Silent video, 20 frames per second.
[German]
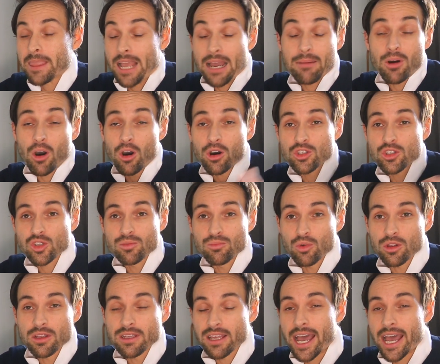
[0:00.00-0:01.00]
Aber auch zum
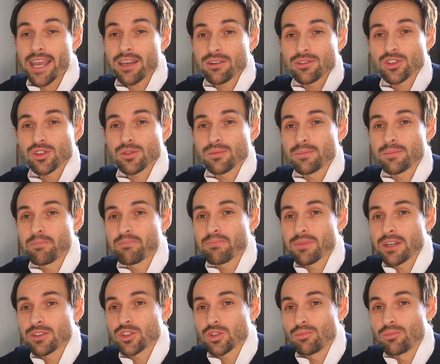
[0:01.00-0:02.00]
Model 3 und zum
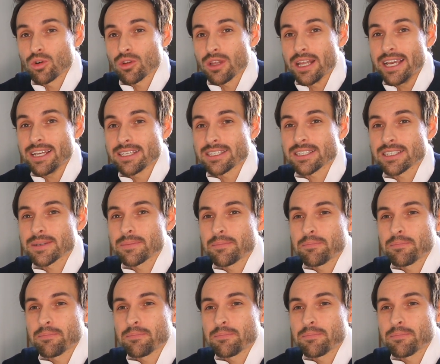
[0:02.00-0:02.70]
zum Model S.